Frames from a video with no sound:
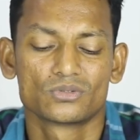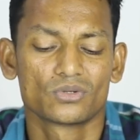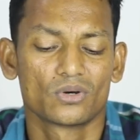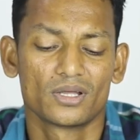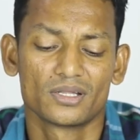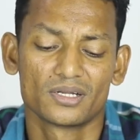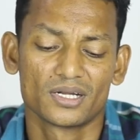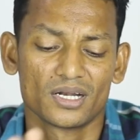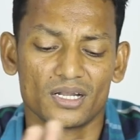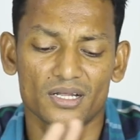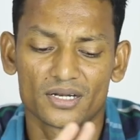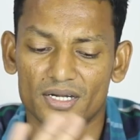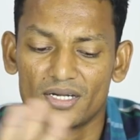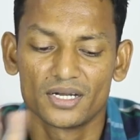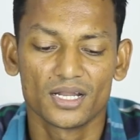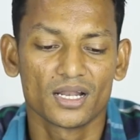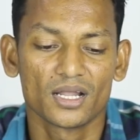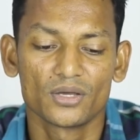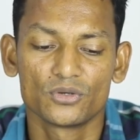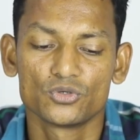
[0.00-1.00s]
ஸோ அதனால்
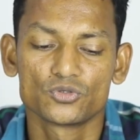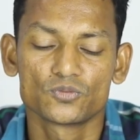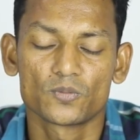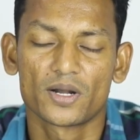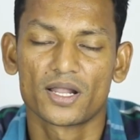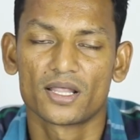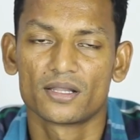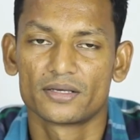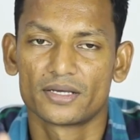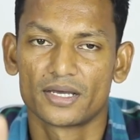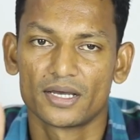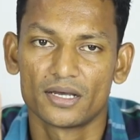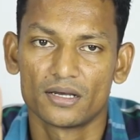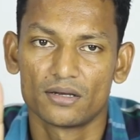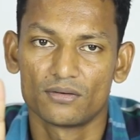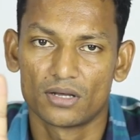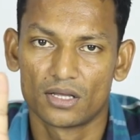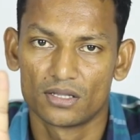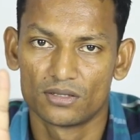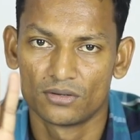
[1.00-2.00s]
ரெண்டெல்லாம் யூஸ் பண்ணாதீங்க
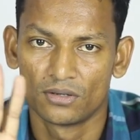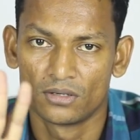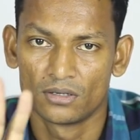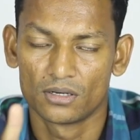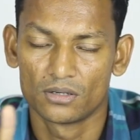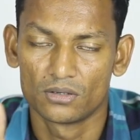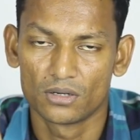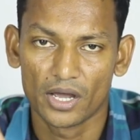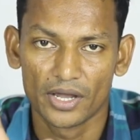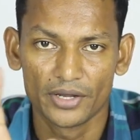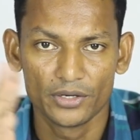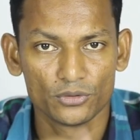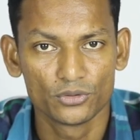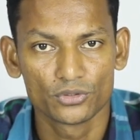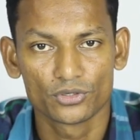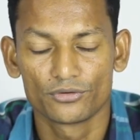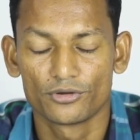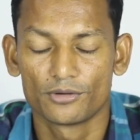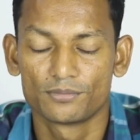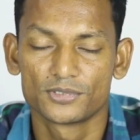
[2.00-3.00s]
அது
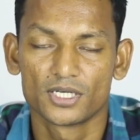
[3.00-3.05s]
ஐநூறு